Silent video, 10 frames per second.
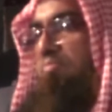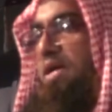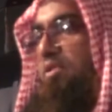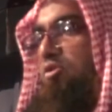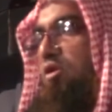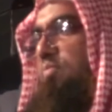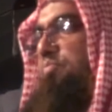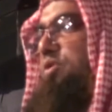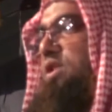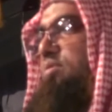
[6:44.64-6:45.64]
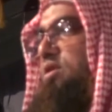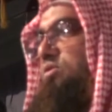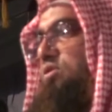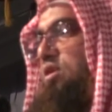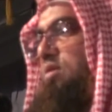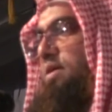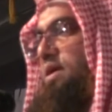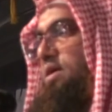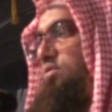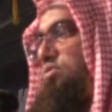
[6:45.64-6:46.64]
মাধ্যম পরিবর্তন হবে
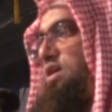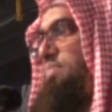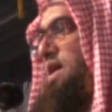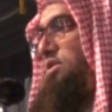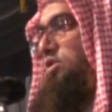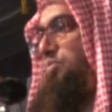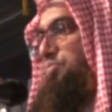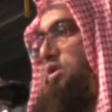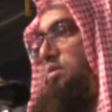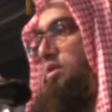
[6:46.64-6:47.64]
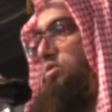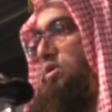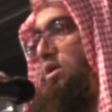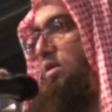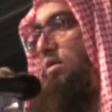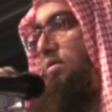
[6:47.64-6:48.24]
কিন্তু এবাদত পরিবর্তন